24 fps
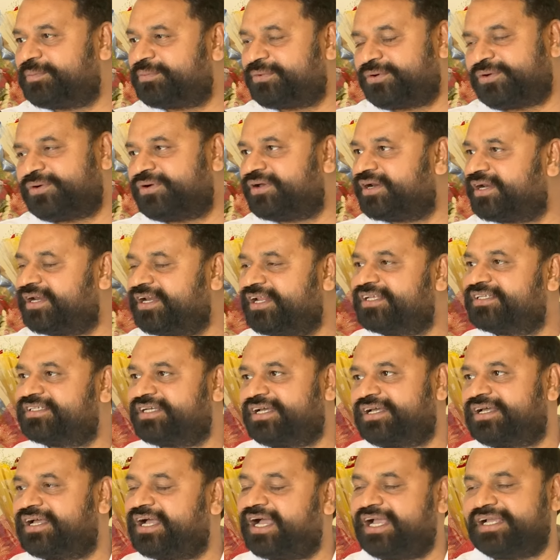ఎప్పుడో hmm. రిలీజ్
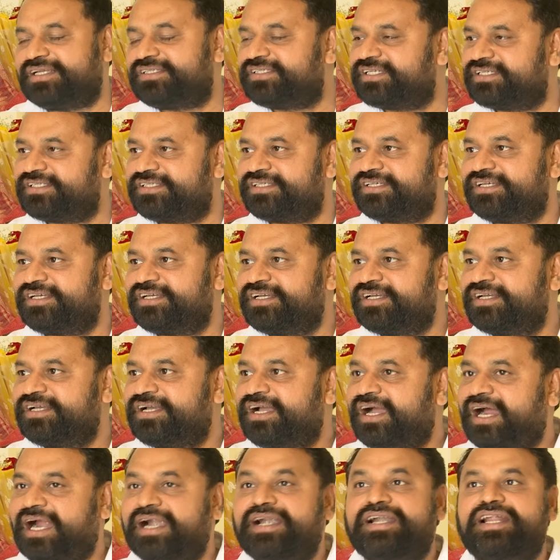hmm. అవుతుంది
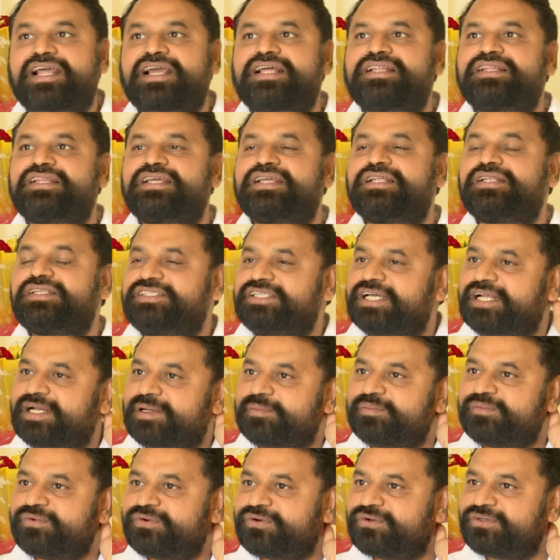అంటే ఏంది
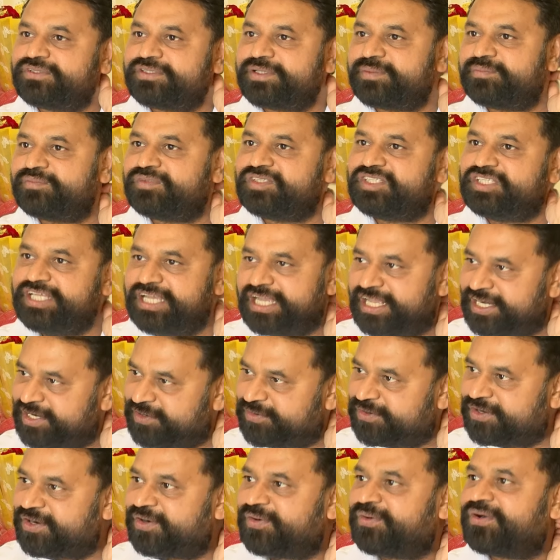జనం కోసం దేని
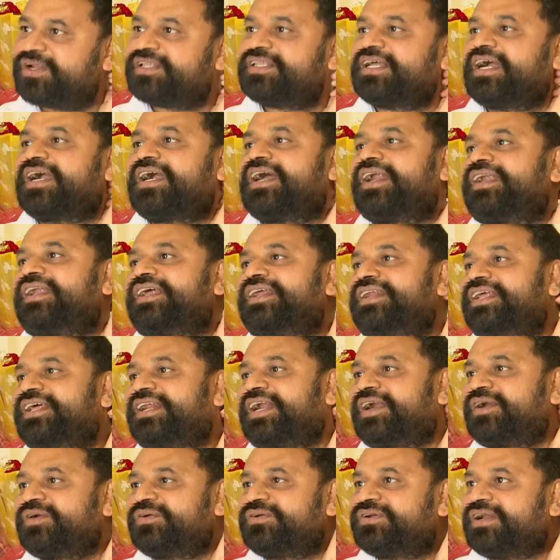కొరకు కూడా తగ్గట్లేదు
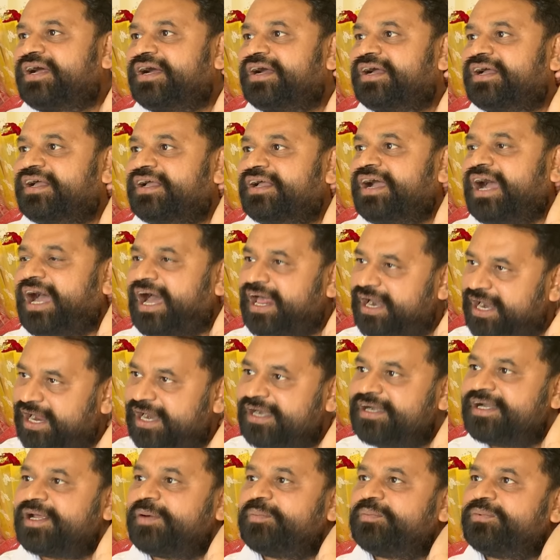నేను అంటున్నా
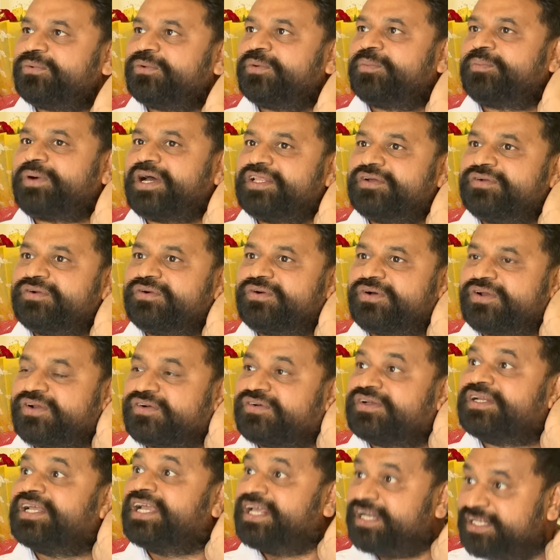అలాంటప్పుడు పదవి
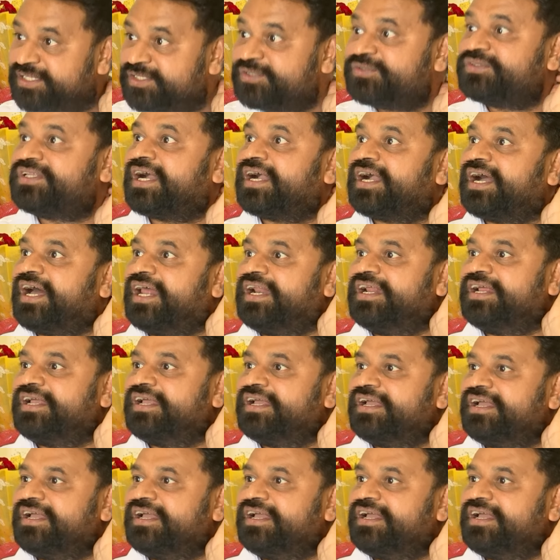కొరకు నేనెందుకు తగ్గాలి